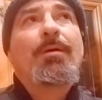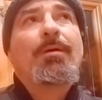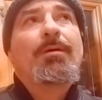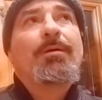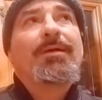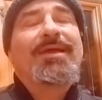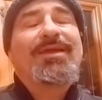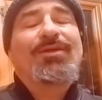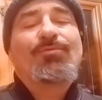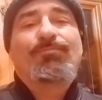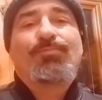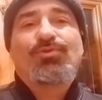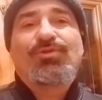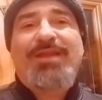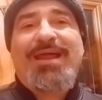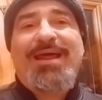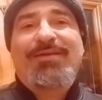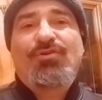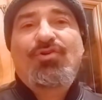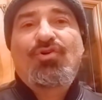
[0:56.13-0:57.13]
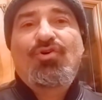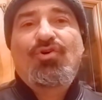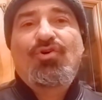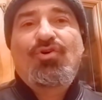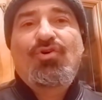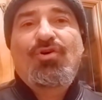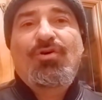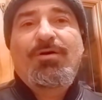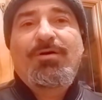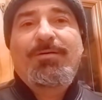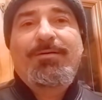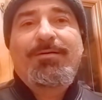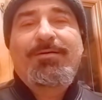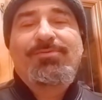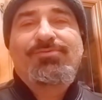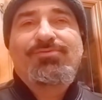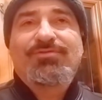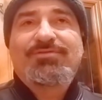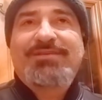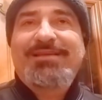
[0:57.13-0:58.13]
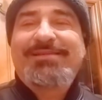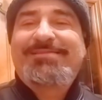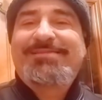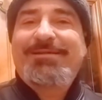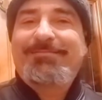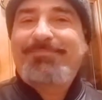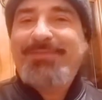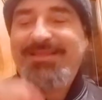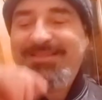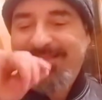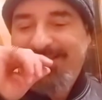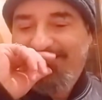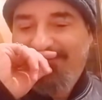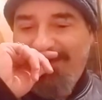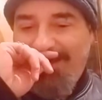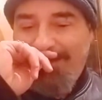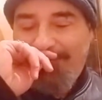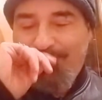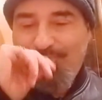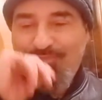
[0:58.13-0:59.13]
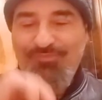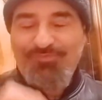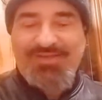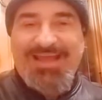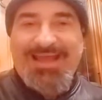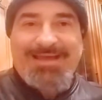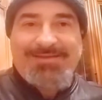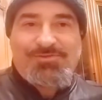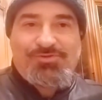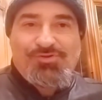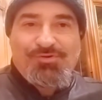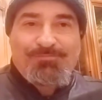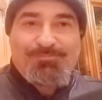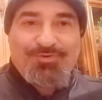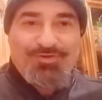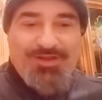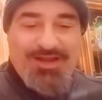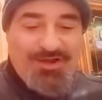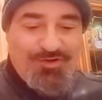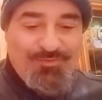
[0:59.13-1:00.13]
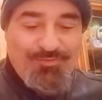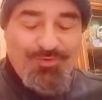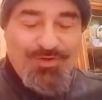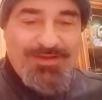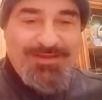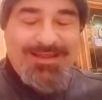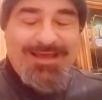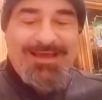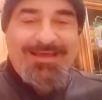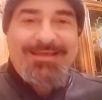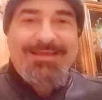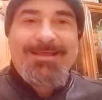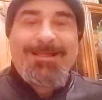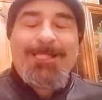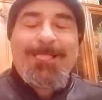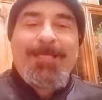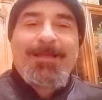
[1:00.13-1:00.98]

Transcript: che non potranno eh, sostanzialmente fare più un cazzo, potranno più andare